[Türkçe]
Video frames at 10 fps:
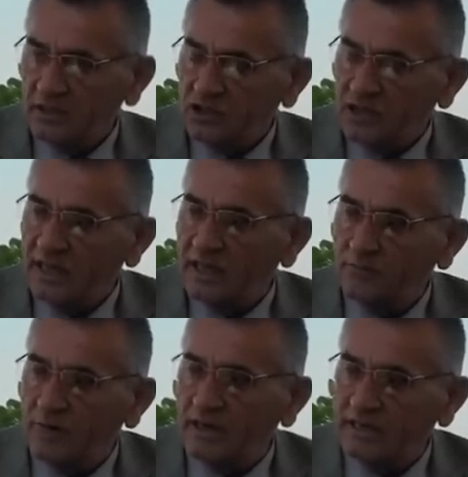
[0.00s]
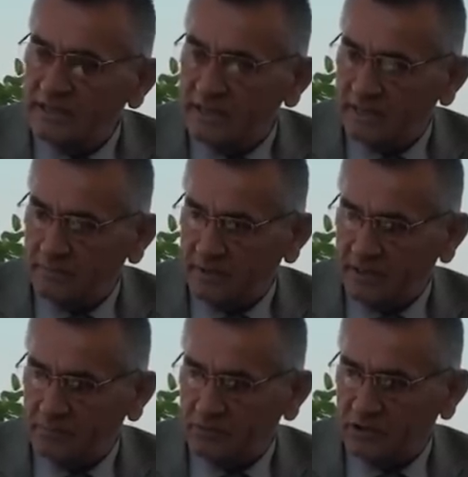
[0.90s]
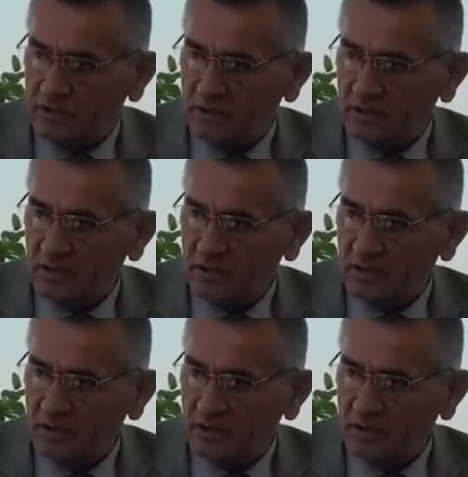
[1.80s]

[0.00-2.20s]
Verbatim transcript: şeyler faizleri birikmişti.